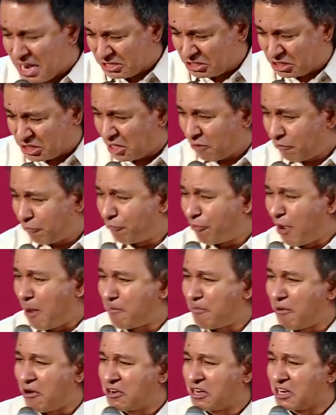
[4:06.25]
ஸ்டிஃபா
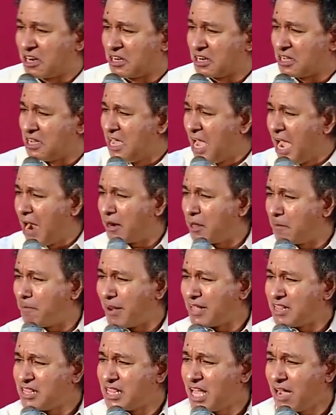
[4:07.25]
போட்டுக்கிட்டு அப்படி
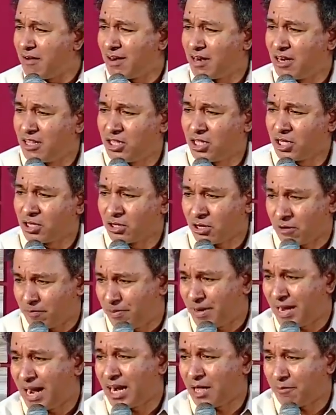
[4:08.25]
பந்தாவ நின்றுக்கிறோம்
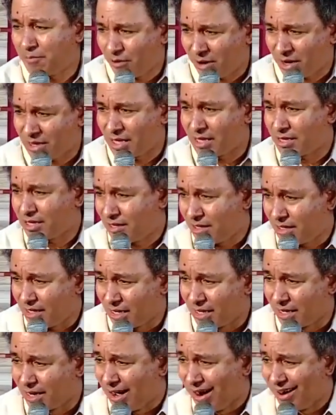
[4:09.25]
பின்னாடி போனதான்
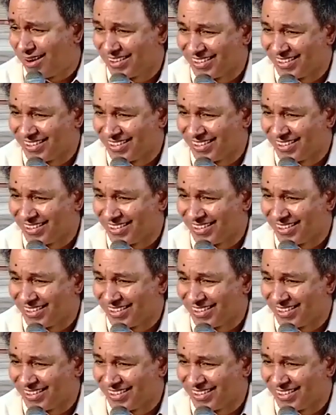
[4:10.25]
தெரியுங்கன்னா